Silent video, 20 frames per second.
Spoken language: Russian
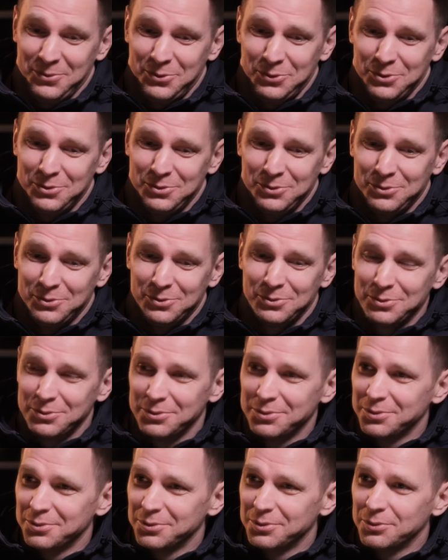То есть,
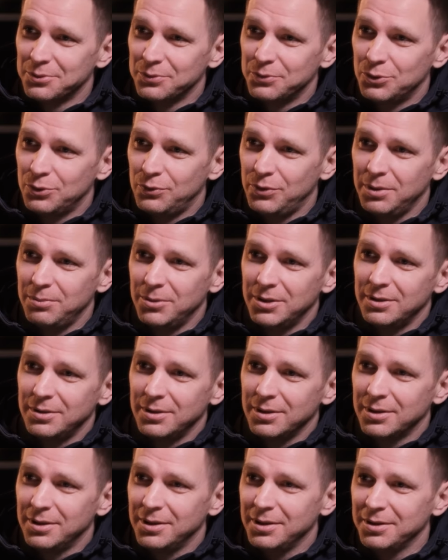ну, все время на
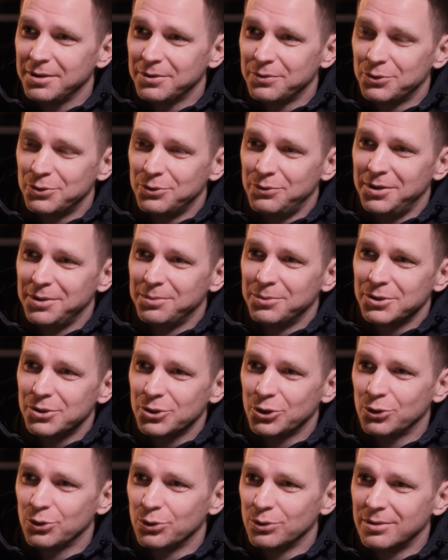ногах, все время
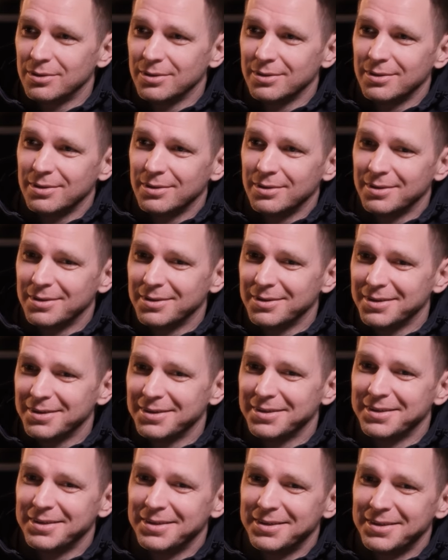за счет
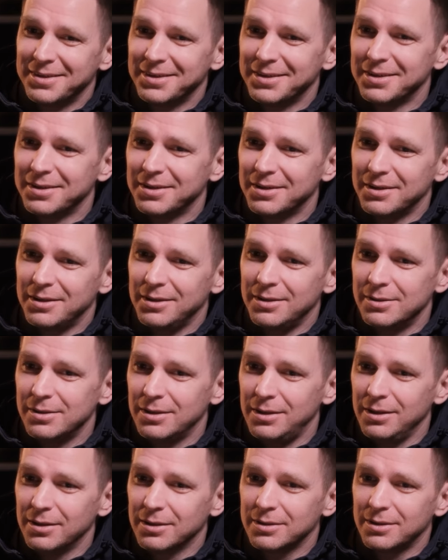э,
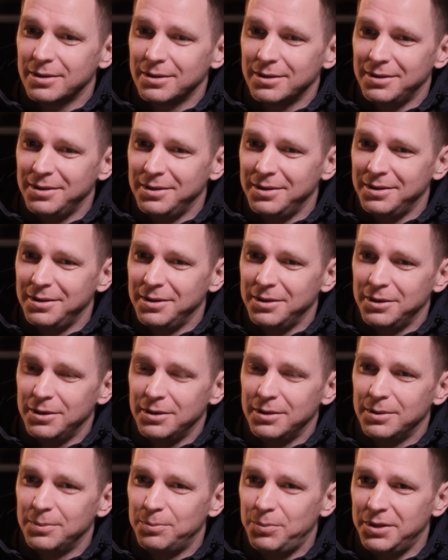интеллекта
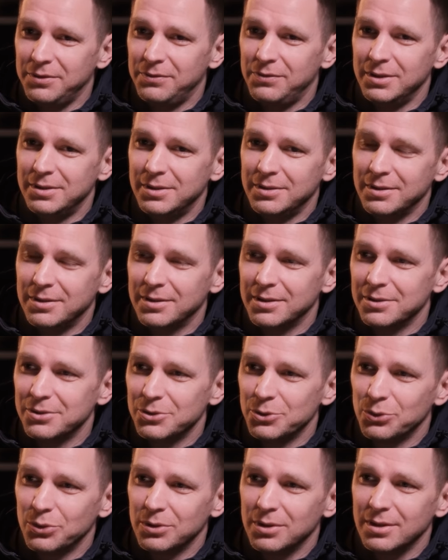и предвидения
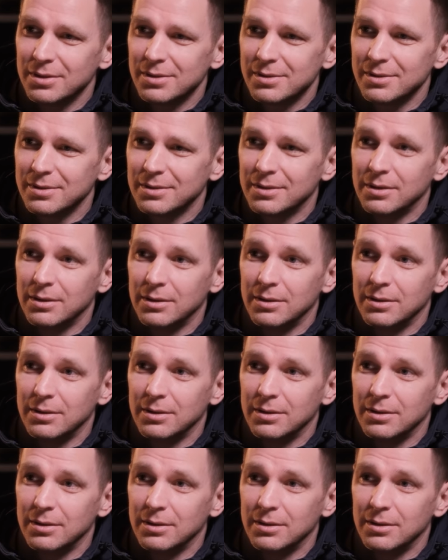ситуации.